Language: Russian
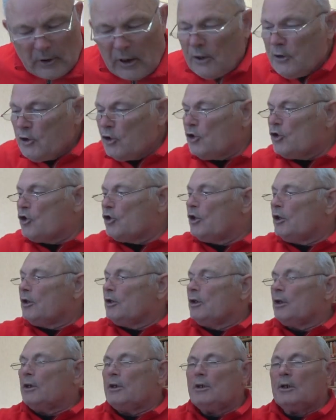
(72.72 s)

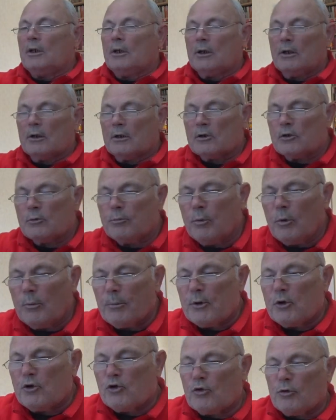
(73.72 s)
очищение делал с
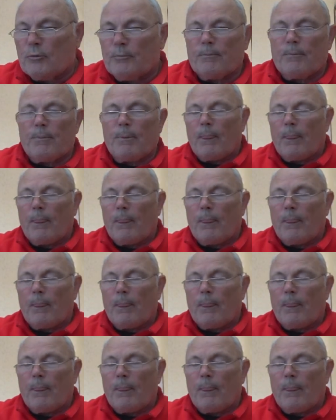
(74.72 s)
помощью